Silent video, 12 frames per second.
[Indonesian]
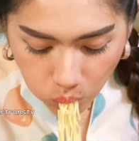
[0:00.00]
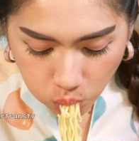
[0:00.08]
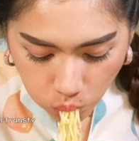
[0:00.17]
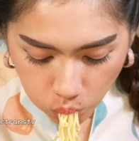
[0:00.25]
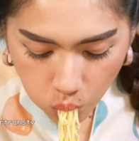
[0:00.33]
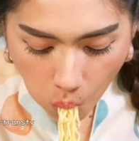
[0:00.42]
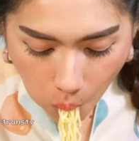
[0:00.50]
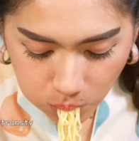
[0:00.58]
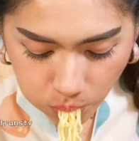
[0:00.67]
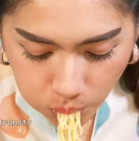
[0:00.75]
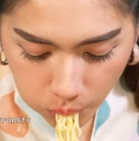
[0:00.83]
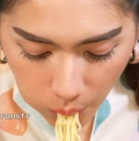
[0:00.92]
Jadi dia tuh
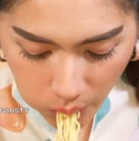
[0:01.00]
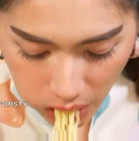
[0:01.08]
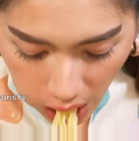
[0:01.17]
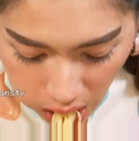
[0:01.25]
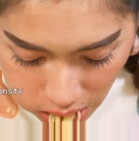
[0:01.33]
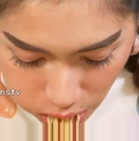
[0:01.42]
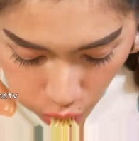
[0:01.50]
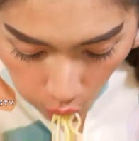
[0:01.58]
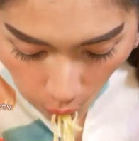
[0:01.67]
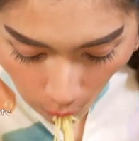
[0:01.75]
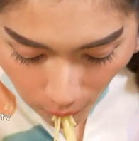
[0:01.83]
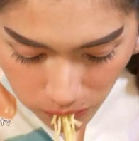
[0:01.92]
nggak perlu dikuahin,
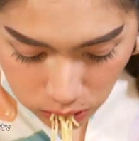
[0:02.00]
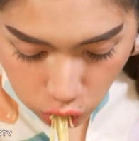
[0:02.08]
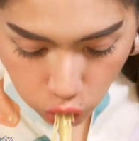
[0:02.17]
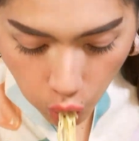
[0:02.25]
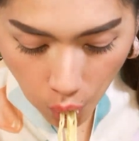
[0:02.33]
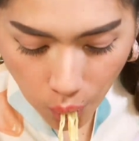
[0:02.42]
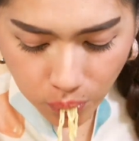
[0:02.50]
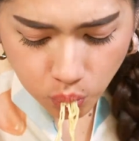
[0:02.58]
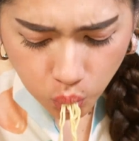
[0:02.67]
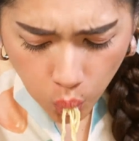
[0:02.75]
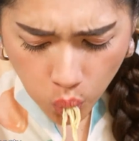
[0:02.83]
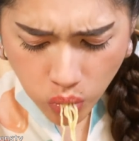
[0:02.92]
dia tuh sudah berbumbu,
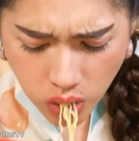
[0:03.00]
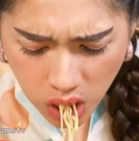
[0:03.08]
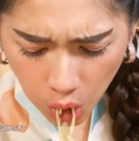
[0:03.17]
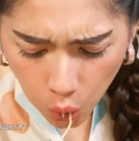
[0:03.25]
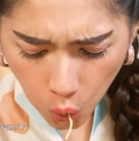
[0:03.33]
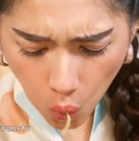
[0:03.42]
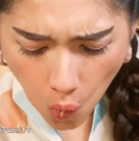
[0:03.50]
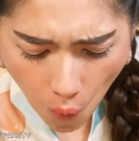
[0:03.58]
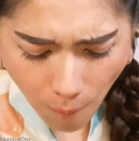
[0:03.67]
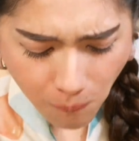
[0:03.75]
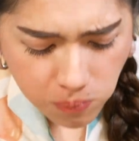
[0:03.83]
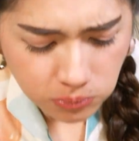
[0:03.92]
udah, udah ada rasanya. Dikit
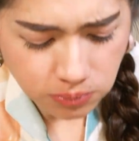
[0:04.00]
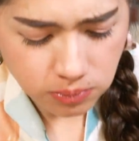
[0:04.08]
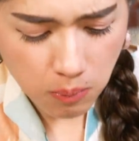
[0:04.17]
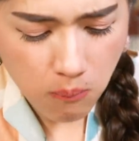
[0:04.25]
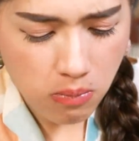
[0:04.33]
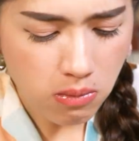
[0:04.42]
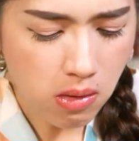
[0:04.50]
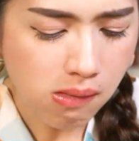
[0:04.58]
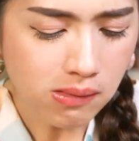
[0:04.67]
ya. Hmm.